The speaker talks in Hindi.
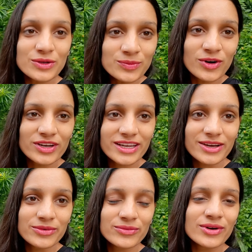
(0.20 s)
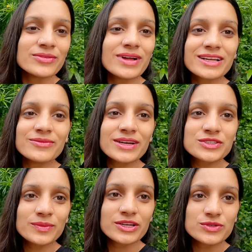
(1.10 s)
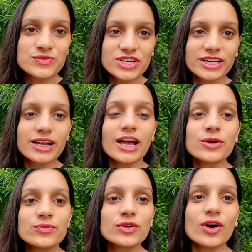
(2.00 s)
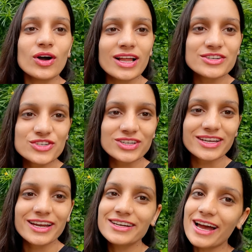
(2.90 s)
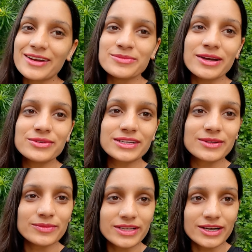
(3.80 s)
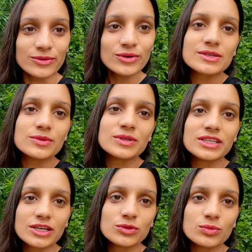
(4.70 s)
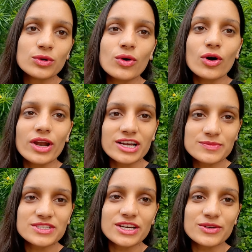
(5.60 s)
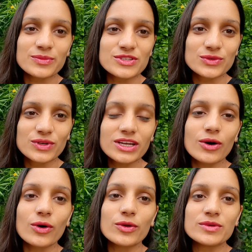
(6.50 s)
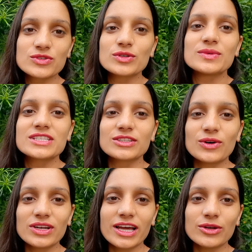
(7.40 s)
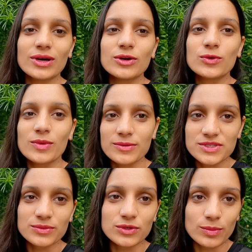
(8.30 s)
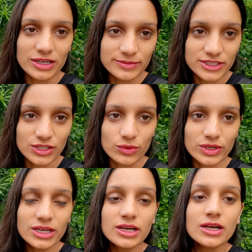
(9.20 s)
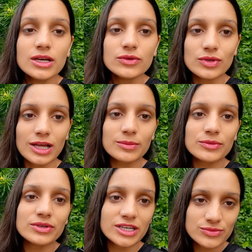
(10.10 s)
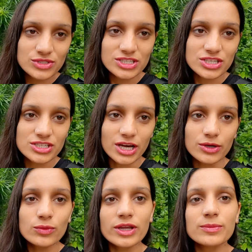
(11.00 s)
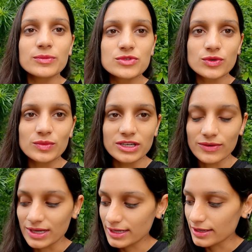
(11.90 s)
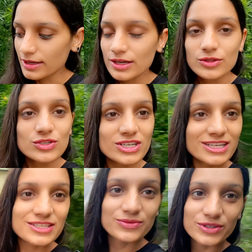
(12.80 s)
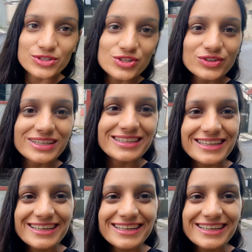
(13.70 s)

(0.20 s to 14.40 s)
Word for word: गुड मॉर्निंग एवरी वन वेलकम बैक टू माई यूट्यूब चैनल आई होप यू ऑल आर ड्रिंग ग्रेट एंड मैं भी एकदम बढ़िया हूँ क्योंकि मैं देहरादून में हूँ और आज मैं जा रही हूँ मसूरी और मसूरी मेरे साथ कौन आने वाला है वो मैं आप सभी को बाद में दिखाऊंगी फिलहाल मैं अभी रेलवे स्टेशन जा रही हूँ वहीं पर मुझे मिलने वाली है तो चलिए सफ़र को शुरू करते